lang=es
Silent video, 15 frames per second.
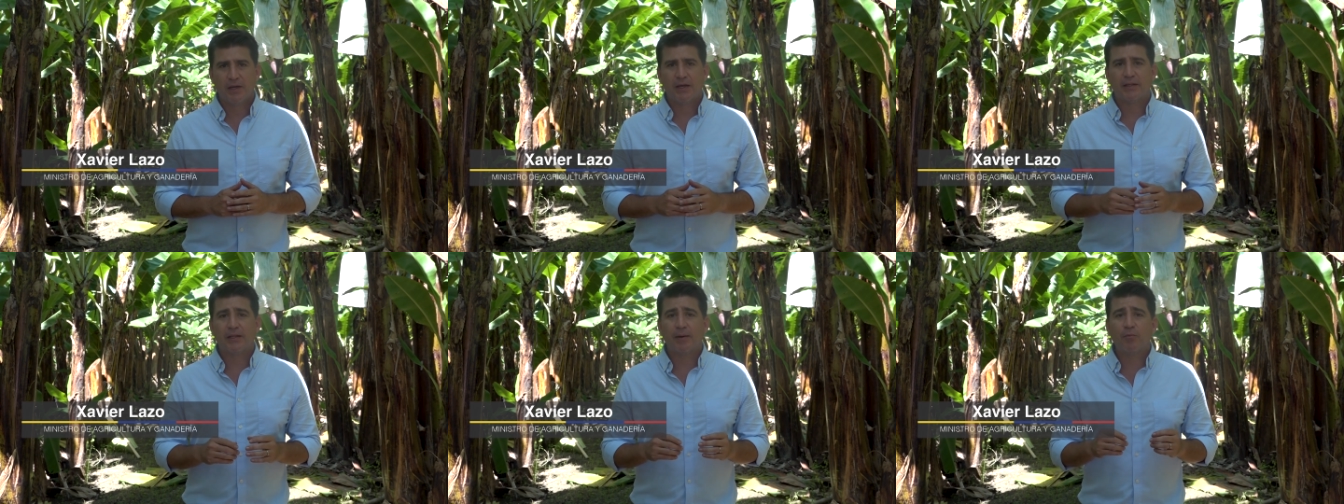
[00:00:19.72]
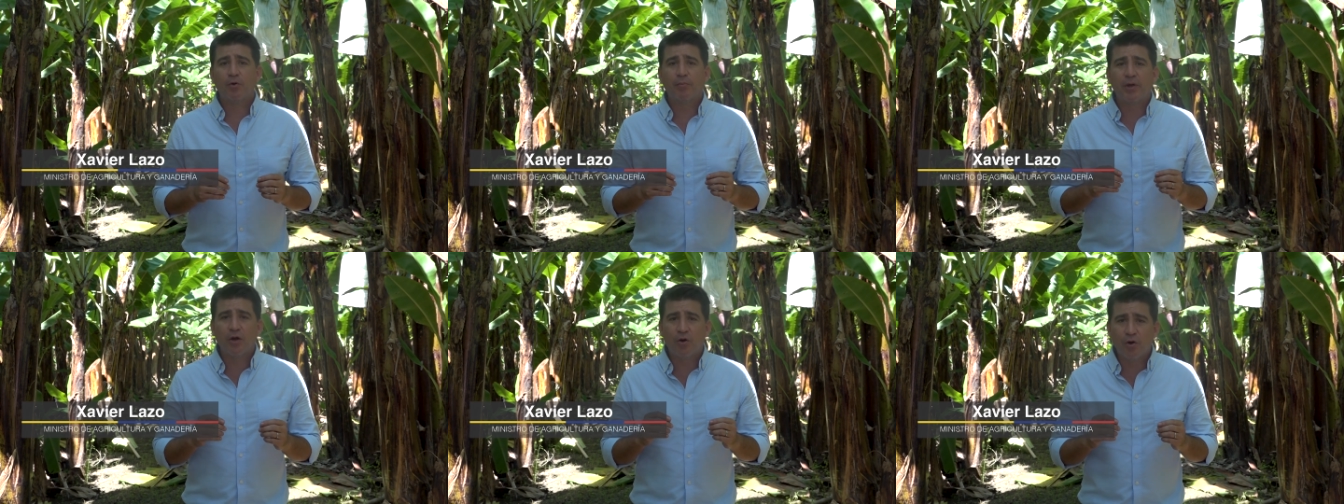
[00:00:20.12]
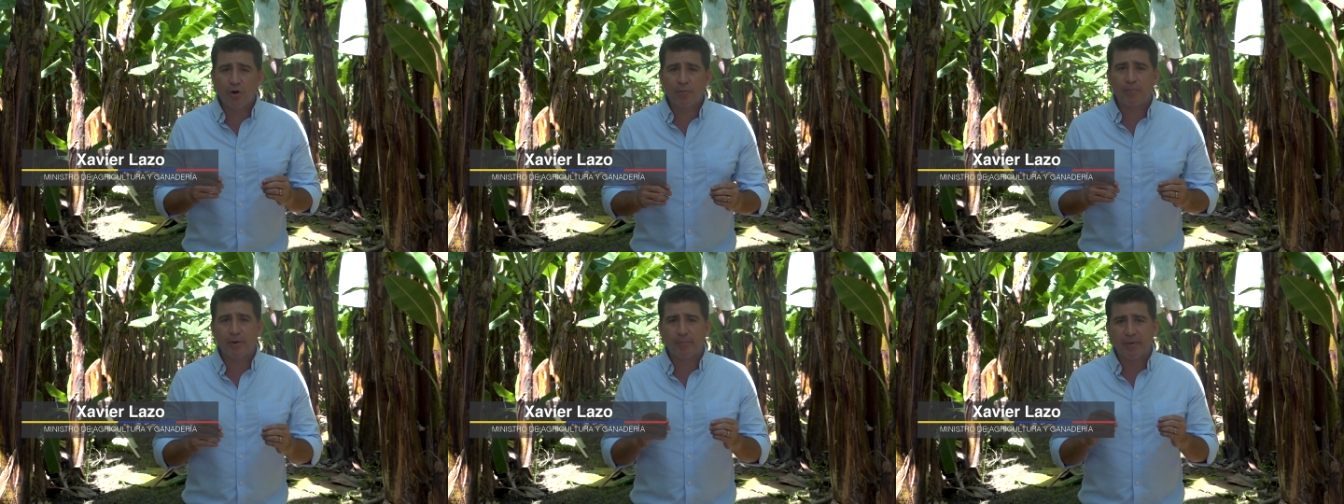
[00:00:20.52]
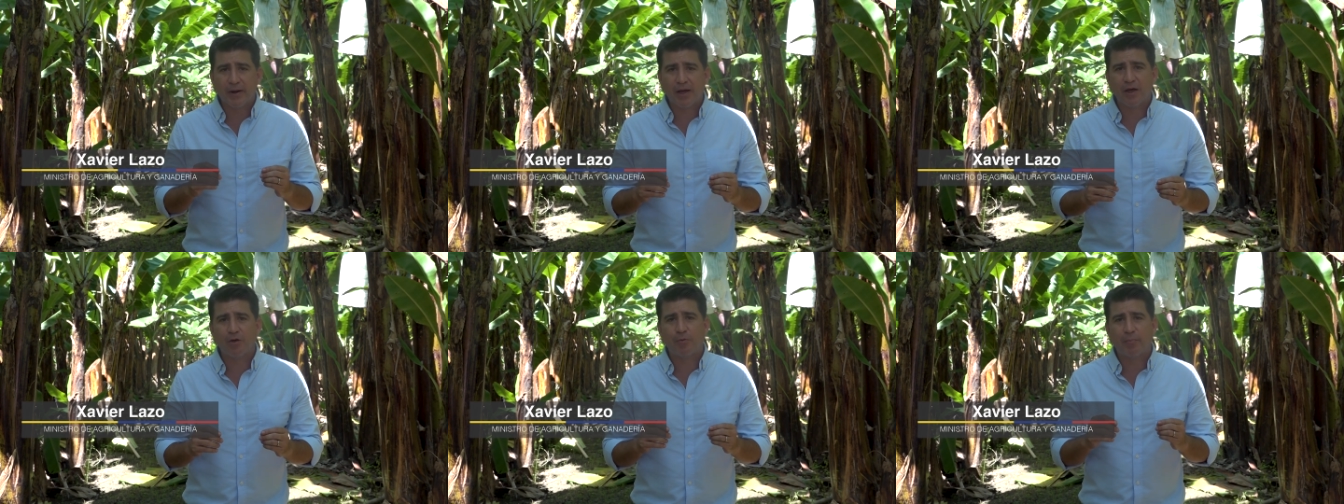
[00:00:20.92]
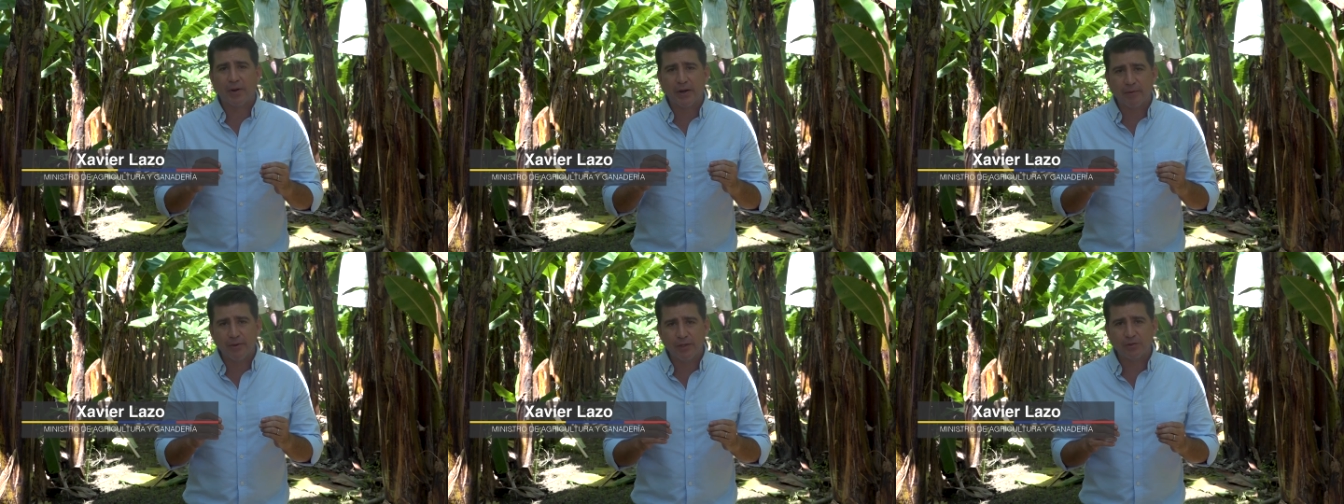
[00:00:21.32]
Estamos mejor preparados
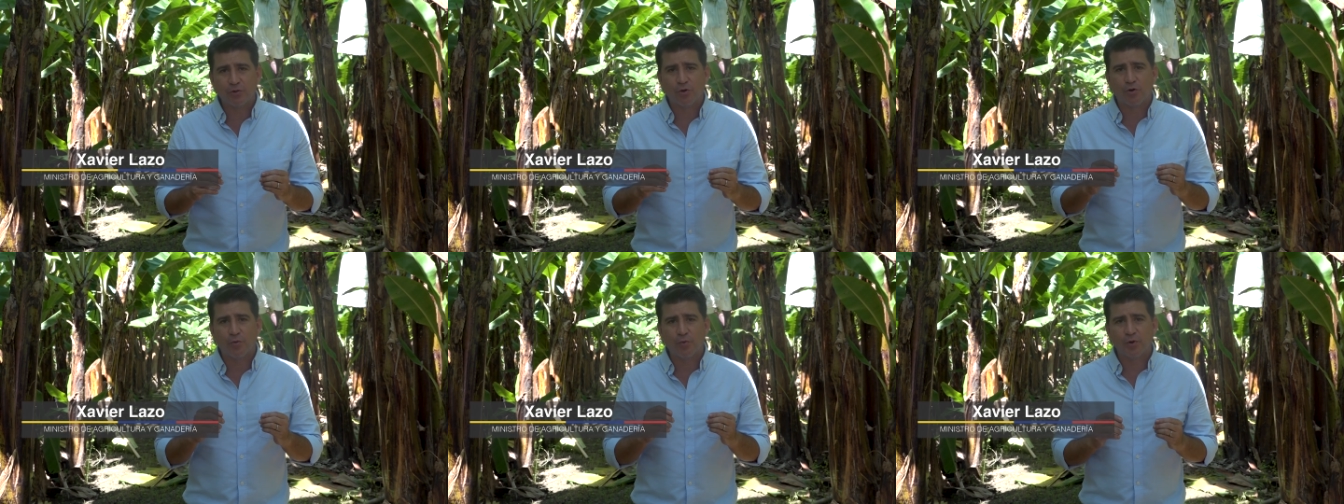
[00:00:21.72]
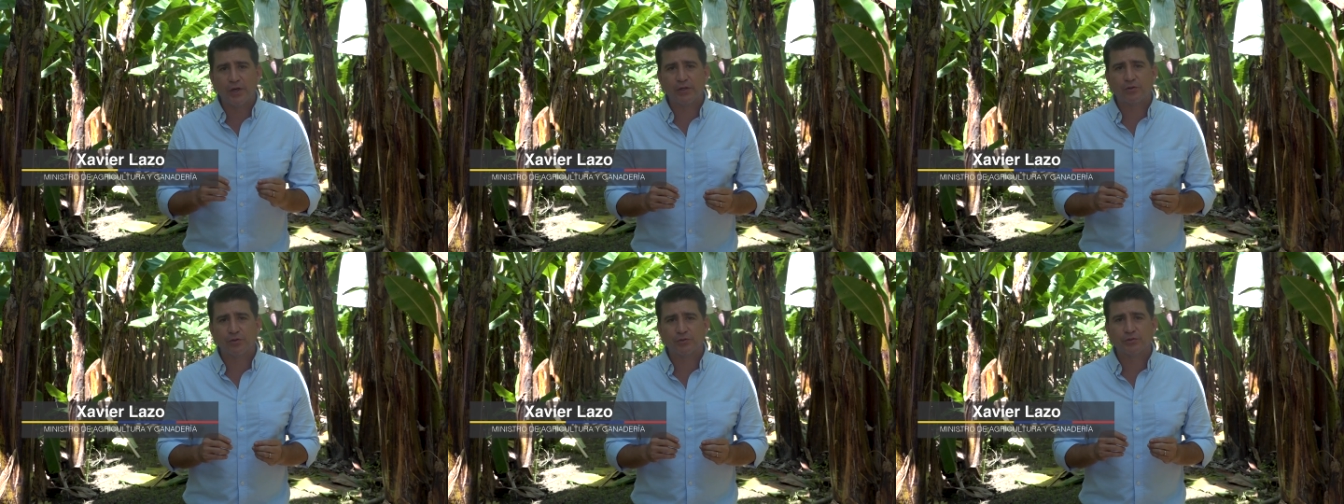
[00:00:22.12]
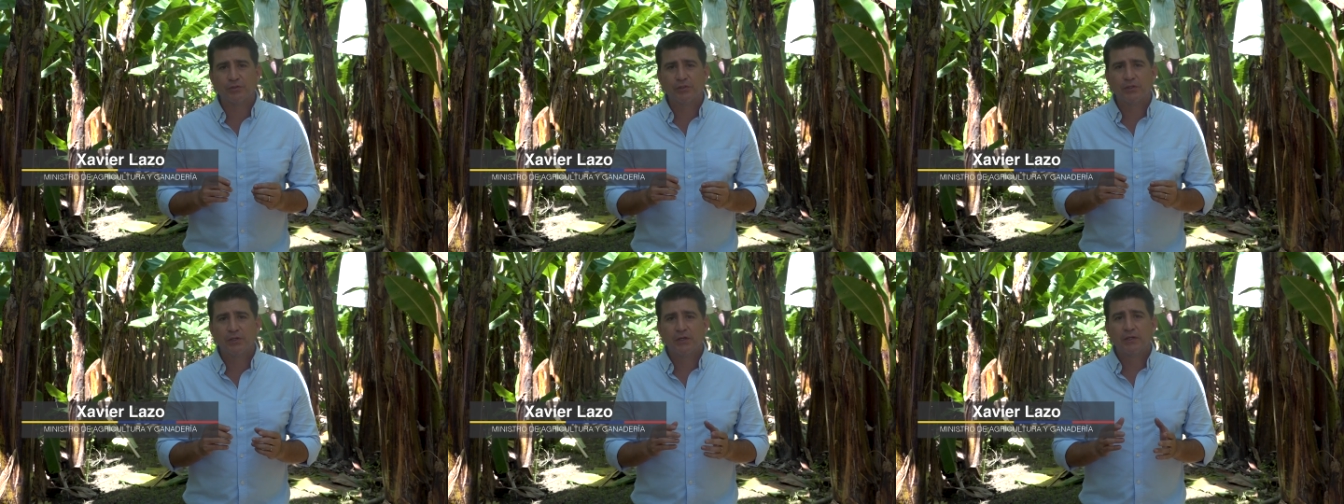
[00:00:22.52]
para eventos como estos